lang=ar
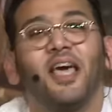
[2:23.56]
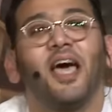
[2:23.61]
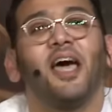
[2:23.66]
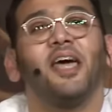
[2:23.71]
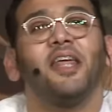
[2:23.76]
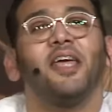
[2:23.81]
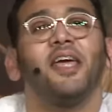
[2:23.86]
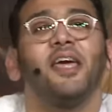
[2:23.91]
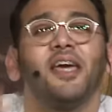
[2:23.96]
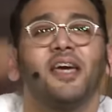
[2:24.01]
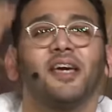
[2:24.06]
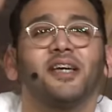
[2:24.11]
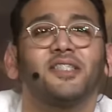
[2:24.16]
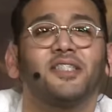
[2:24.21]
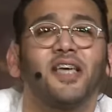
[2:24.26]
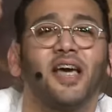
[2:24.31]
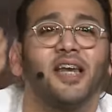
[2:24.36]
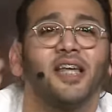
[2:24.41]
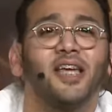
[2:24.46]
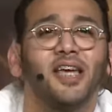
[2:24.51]

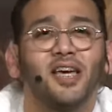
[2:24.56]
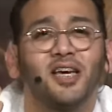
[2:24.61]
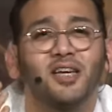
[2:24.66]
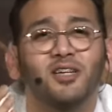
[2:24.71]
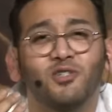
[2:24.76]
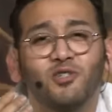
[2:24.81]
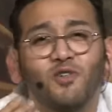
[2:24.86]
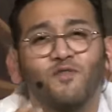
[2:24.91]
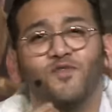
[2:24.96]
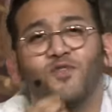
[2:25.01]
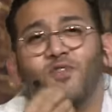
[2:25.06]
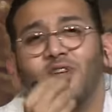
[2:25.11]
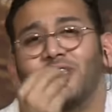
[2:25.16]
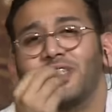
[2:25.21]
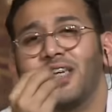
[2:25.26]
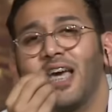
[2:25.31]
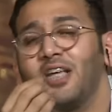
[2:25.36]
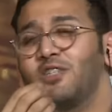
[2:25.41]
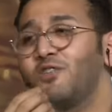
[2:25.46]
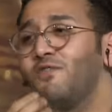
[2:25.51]
تاريخ تاريخ شفتوا
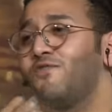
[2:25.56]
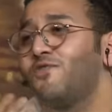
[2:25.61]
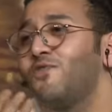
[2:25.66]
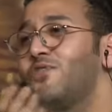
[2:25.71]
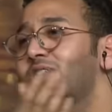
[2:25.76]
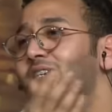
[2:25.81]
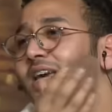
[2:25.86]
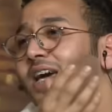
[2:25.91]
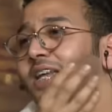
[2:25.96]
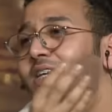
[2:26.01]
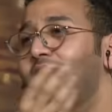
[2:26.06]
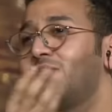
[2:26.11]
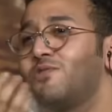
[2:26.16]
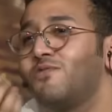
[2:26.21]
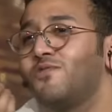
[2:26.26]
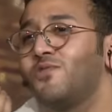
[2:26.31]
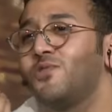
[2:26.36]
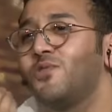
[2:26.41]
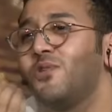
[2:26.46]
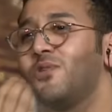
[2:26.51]
الاشكال شفتوا
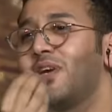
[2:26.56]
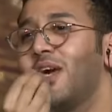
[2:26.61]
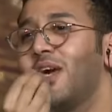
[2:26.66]
اشكال شفتوا